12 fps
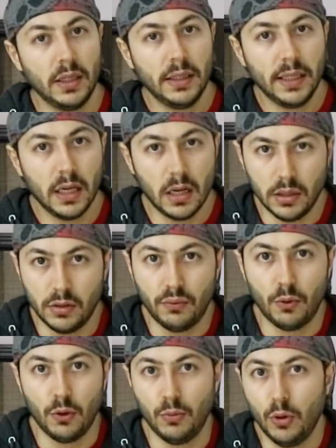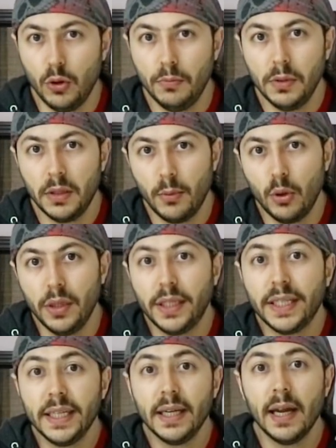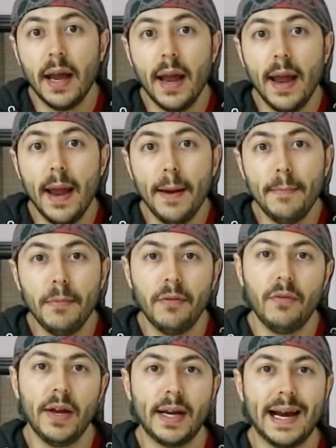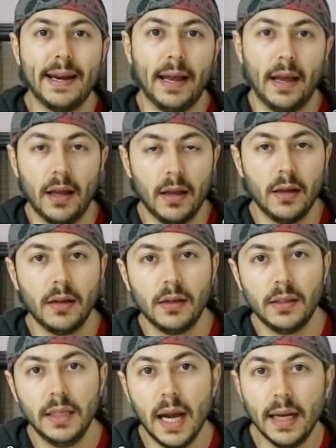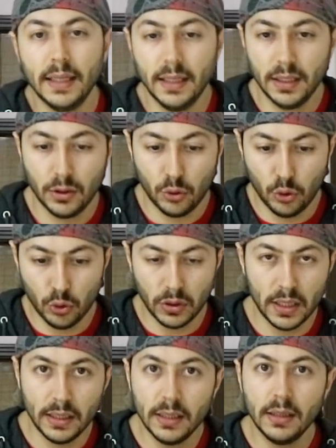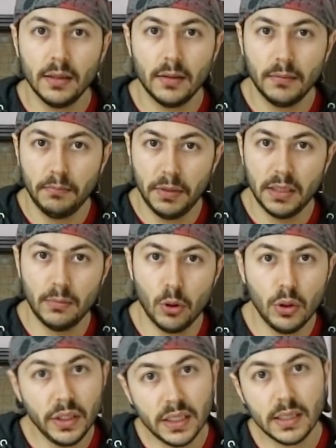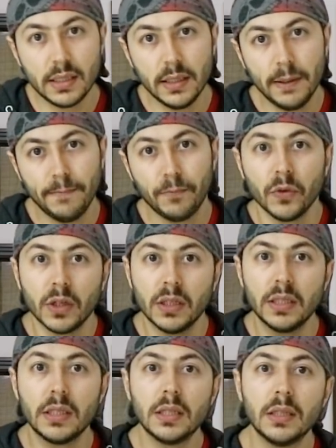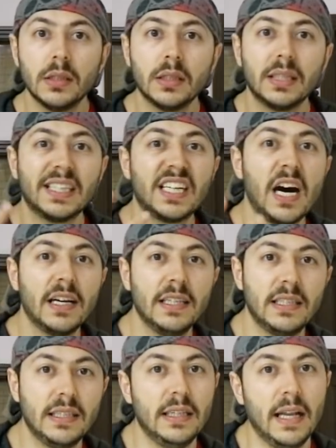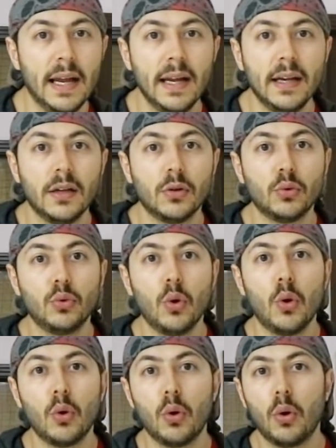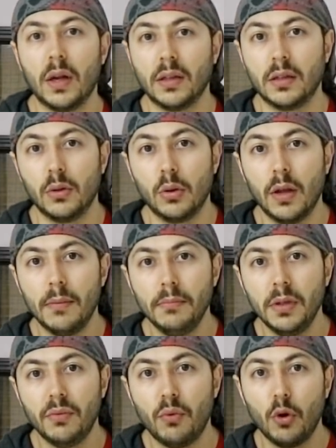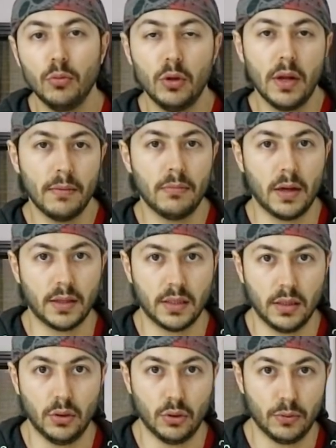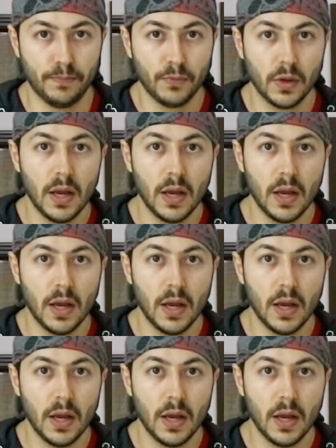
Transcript: Kinetik enerji formülü 1 bölü 2 m v kare. Yani kütlenin 1 bölü 2'si hızın karesiyle doğru orantılı olan bir formülden bahsediyorum.